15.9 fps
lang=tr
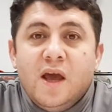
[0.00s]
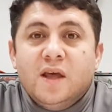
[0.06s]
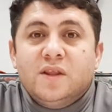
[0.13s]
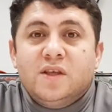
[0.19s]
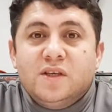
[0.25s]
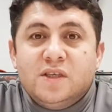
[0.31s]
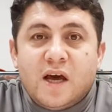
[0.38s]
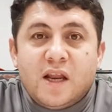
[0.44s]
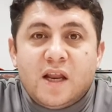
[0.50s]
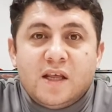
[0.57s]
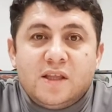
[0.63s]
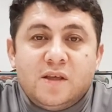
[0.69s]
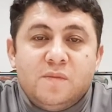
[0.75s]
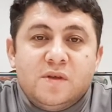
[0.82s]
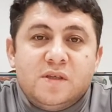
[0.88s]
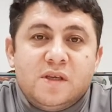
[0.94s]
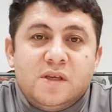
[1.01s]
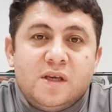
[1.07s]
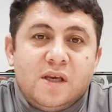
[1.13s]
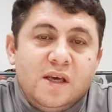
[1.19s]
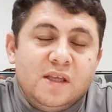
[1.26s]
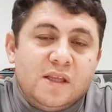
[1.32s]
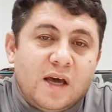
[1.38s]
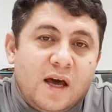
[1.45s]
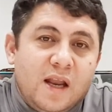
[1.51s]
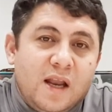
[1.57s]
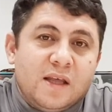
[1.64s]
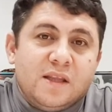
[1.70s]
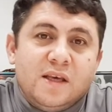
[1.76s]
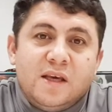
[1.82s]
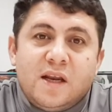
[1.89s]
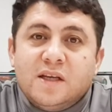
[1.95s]
Ticaretimizi,
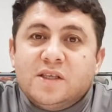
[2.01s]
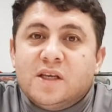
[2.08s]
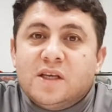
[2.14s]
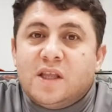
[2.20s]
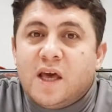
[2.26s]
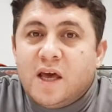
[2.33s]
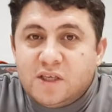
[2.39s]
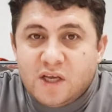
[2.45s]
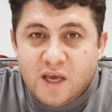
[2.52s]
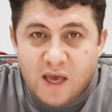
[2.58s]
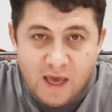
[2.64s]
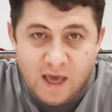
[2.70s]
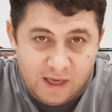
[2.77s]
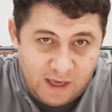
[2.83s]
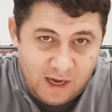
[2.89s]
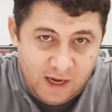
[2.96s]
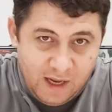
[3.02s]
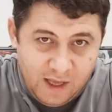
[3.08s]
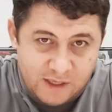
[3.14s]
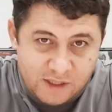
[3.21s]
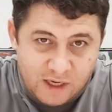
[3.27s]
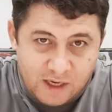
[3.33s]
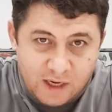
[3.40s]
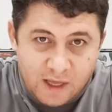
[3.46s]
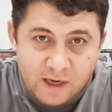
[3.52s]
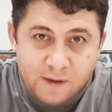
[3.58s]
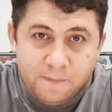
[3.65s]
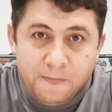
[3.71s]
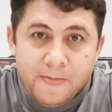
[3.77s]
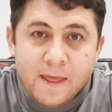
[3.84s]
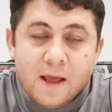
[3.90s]
ithalat, ihracat her şeyi engelleyecekler.